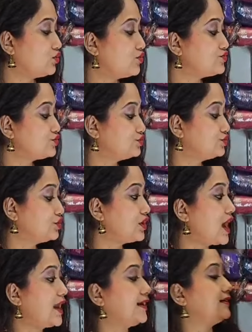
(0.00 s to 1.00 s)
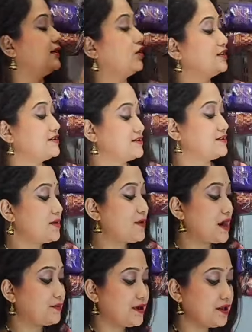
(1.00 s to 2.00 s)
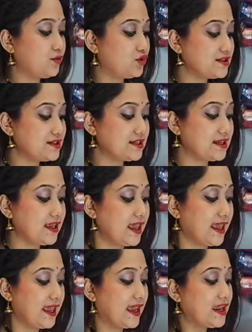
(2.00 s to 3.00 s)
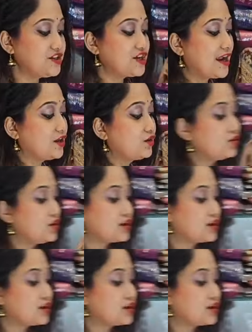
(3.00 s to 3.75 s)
খুব সুন্দর আরেকটা কথা যেটা বারবারই বলছি এই শাড়িগুলোর